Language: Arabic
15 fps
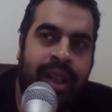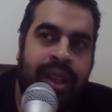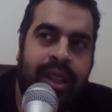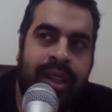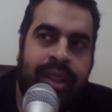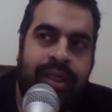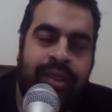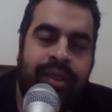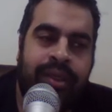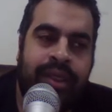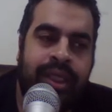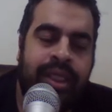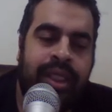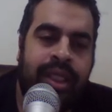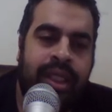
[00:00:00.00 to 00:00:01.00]
آه،
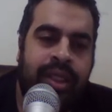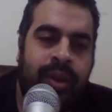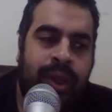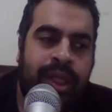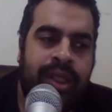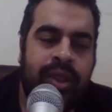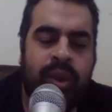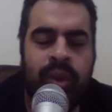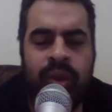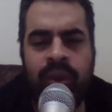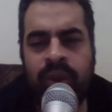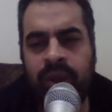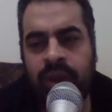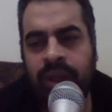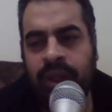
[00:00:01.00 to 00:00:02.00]
في طريقه ان الواحد يدخل
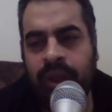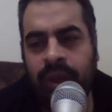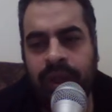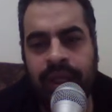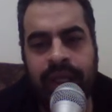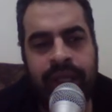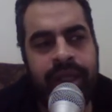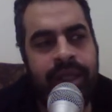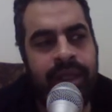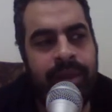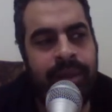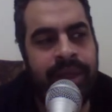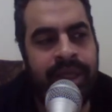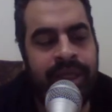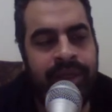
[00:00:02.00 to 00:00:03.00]
يقول والله
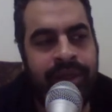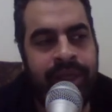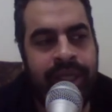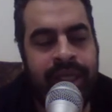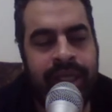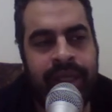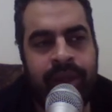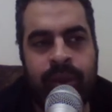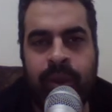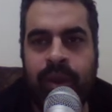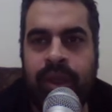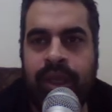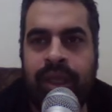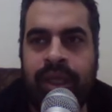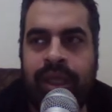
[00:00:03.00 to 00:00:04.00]
المصاريف غليت
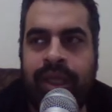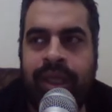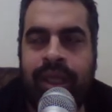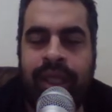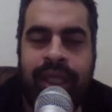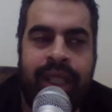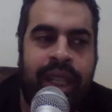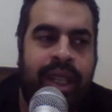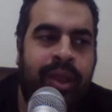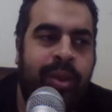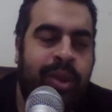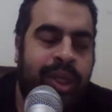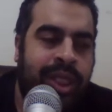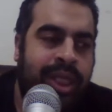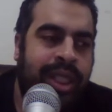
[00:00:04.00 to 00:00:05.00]
والعيال
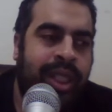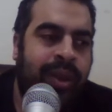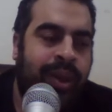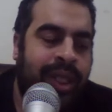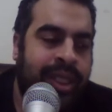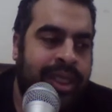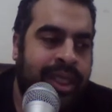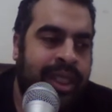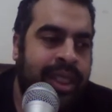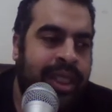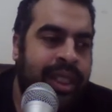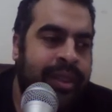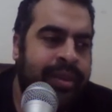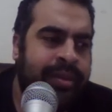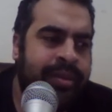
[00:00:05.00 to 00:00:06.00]
ومش العيال وحاجات زي
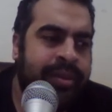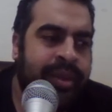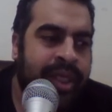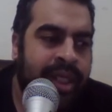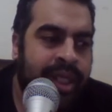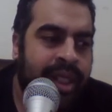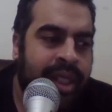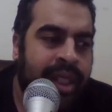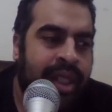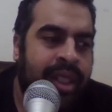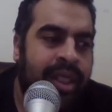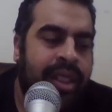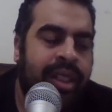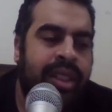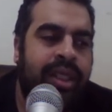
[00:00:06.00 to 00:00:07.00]
كده
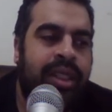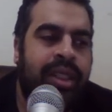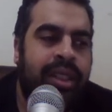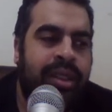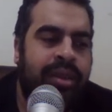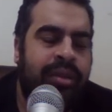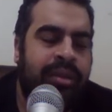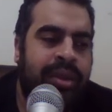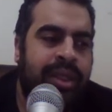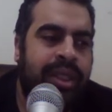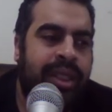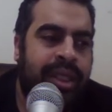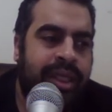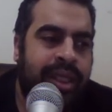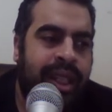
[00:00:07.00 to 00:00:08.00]
آه،
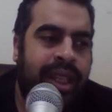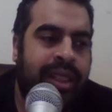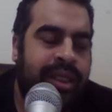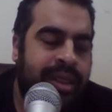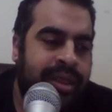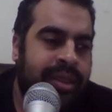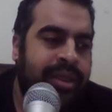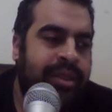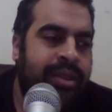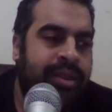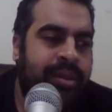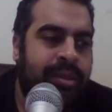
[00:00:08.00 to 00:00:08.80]
يعني